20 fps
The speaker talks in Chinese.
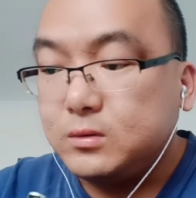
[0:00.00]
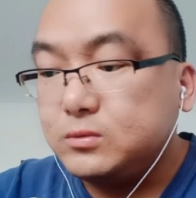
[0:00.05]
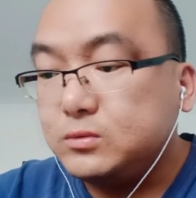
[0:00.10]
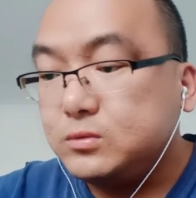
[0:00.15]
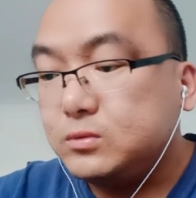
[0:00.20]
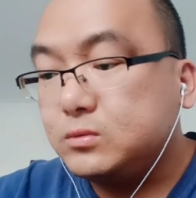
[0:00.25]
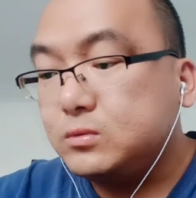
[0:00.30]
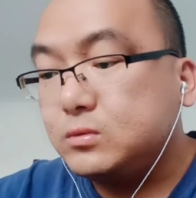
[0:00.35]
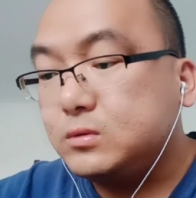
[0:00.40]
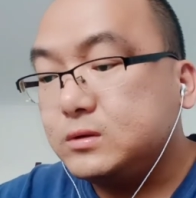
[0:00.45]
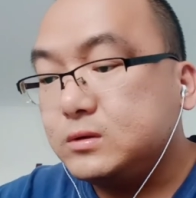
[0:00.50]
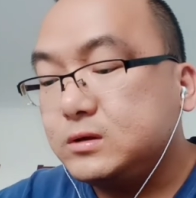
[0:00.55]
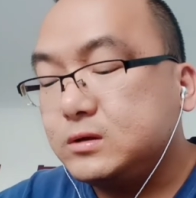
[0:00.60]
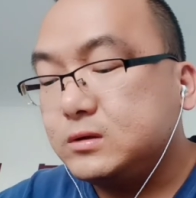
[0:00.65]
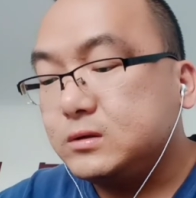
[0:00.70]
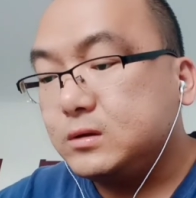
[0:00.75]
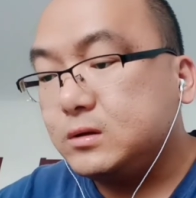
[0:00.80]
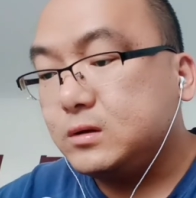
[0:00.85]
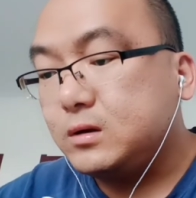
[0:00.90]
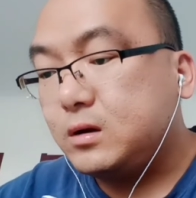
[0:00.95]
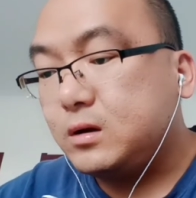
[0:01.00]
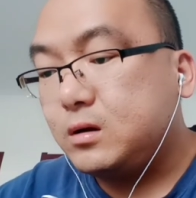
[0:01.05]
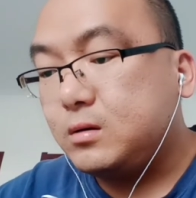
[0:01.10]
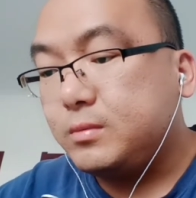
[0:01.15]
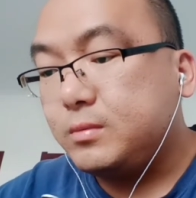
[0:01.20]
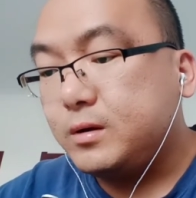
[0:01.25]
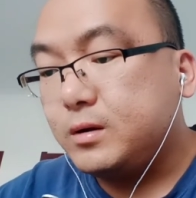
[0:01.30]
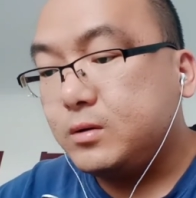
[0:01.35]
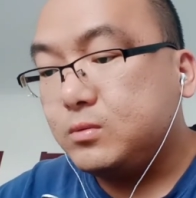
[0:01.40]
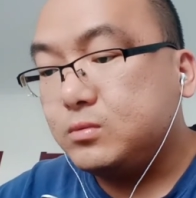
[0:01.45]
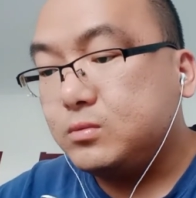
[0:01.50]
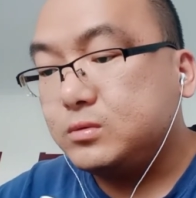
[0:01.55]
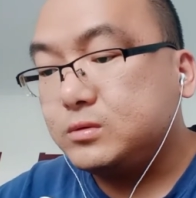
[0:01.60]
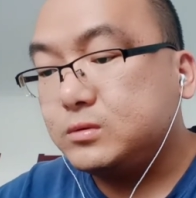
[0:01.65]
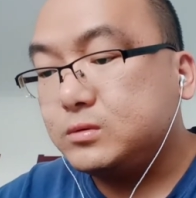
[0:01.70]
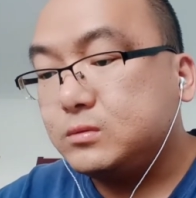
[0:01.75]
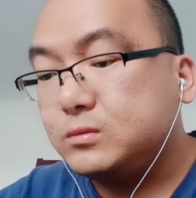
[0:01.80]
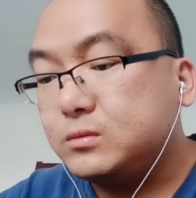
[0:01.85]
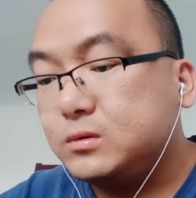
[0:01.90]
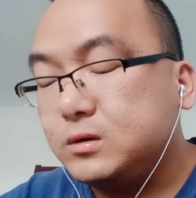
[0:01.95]
中国境内二百五十
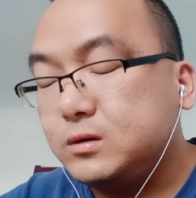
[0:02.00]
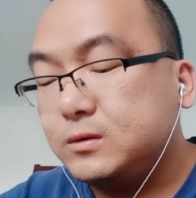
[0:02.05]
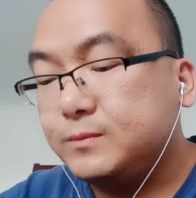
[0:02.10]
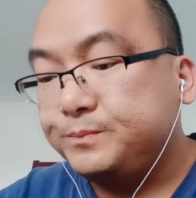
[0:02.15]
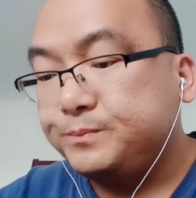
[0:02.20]
公里，